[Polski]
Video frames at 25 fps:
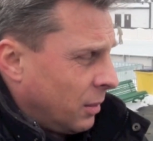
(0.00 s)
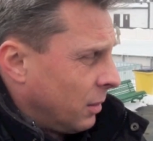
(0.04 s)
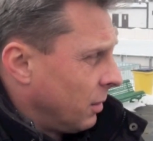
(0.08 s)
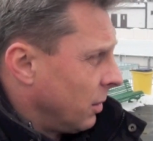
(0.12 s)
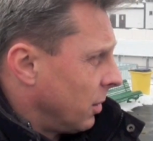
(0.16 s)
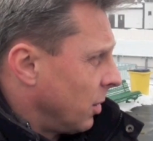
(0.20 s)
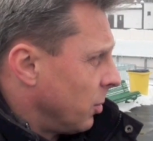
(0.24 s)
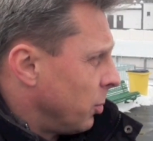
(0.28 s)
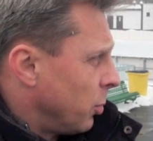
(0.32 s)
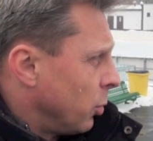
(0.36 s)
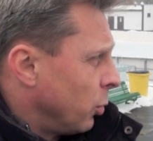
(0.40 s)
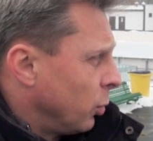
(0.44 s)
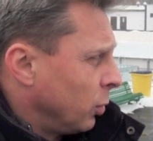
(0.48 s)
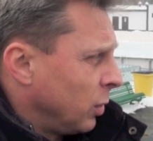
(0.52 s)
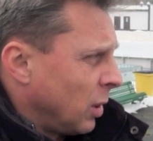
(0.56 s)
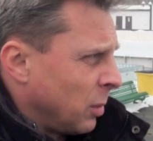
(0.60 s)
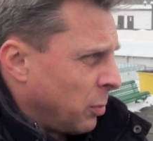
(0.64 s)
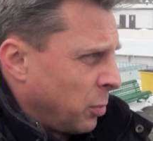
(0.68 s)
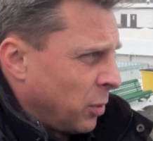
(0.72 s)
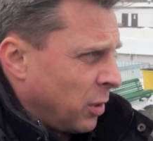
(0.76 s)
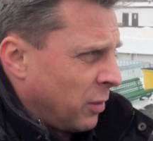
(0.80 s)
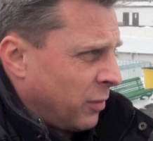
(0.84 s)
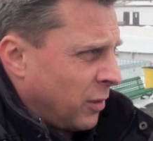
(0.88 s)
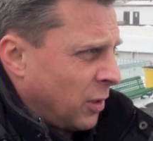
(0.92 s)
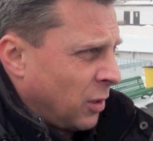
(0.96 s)
Do południa
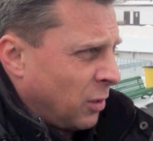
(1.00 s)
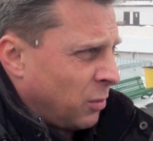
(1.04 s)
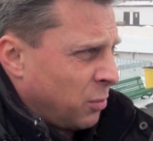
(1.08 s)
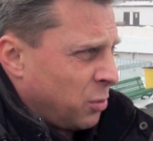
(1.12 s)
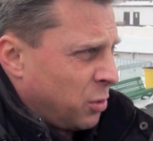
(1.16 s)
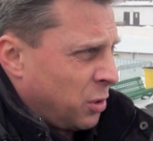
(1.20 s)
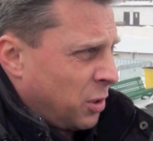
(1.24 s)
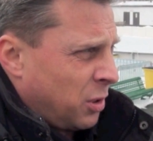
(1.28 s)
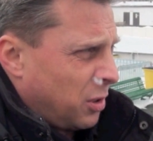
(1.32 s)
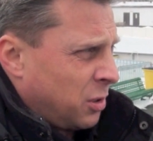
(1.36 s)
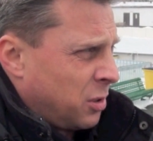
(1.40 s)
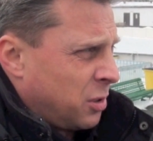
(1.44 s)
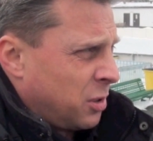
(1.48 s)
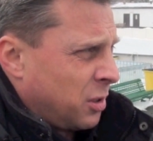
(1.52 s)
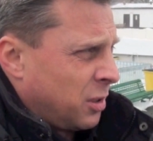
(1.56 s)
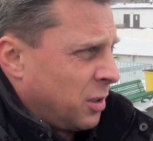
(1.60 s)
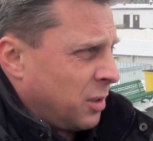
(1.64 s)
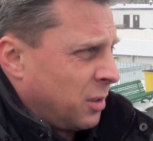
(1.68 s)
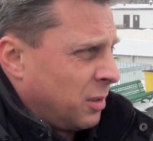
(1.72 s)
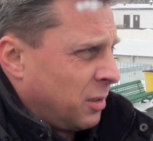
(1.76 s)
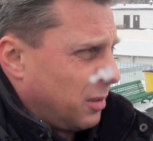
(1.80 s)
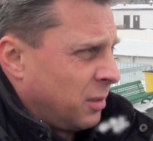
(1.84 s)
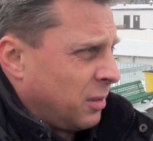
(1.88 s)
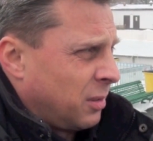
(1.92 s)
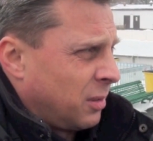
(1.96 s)
pojawiają się
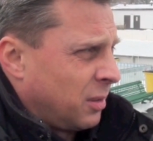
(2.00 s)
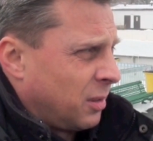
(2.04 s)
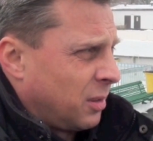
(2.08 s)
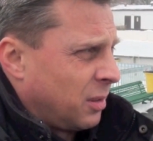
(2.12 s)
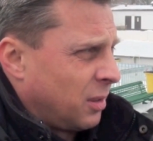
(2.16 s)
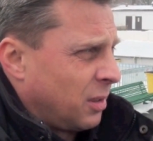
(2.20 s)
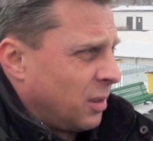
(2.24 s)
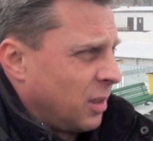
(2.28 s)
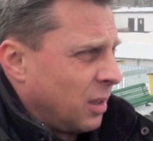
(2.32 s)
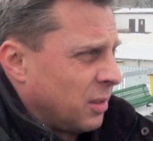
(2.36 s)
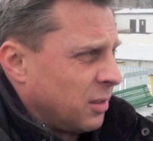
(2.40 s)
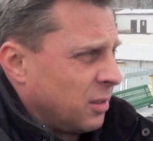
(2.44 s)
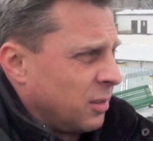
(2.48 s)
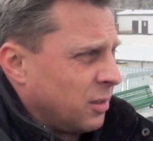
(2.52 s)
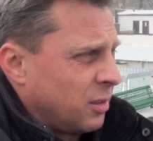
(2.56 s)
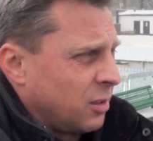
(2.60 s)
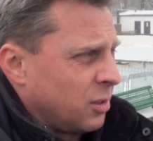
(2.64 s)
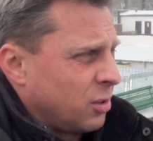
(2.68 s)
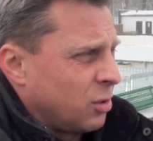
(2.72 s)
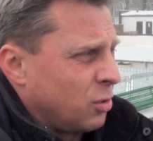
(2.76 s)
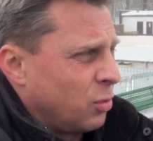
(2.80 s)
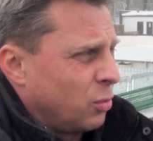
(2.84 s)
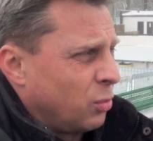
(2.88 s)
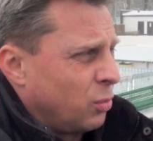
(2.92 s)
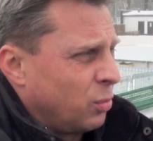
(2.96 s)
jeszcze klasy ze
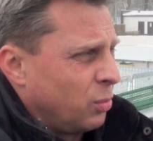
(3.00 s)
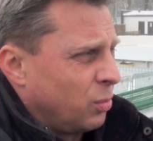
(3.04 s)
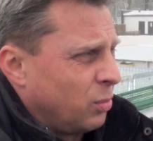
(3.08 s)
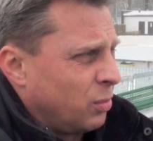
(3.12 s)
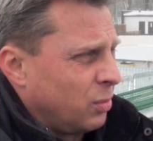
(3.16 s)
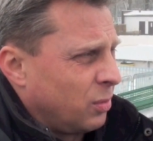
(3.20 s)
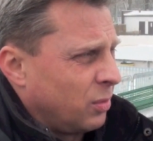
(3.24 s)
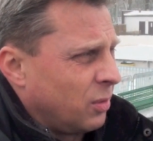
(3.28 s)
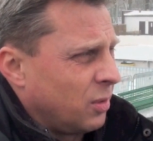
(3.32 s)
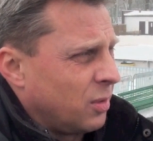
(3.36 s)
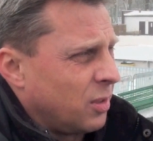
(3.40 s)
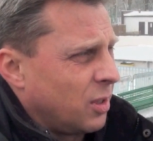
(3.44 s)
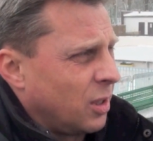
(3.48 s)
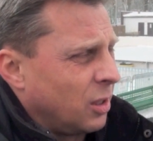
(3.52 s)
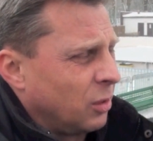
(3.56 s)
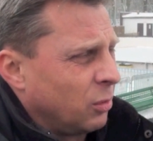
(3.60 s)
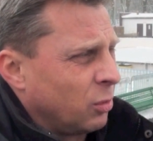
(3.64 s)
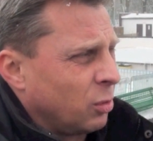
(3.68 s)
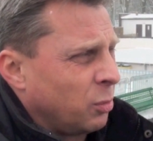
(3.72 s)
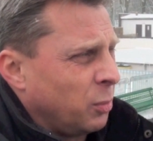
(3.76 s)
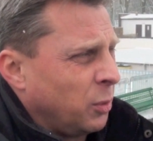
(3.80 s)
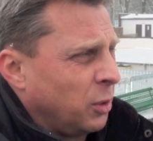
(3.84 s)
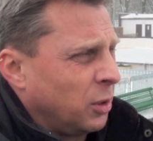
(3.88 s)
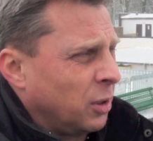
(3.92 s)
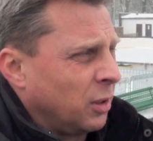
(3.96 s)
szkół z
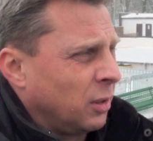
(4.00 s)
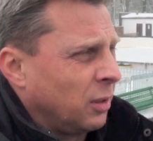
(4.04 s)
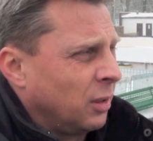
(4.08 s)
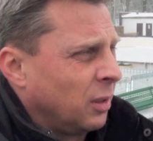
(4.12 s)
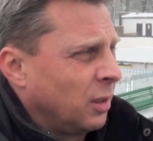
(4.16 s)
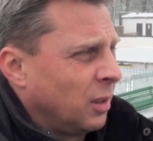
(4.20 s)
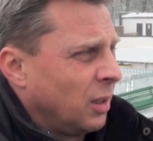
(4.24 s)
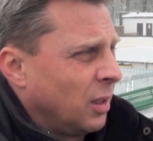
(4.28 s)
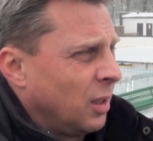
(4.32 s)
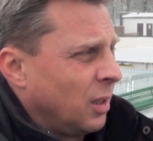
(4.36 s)
terenu gminy.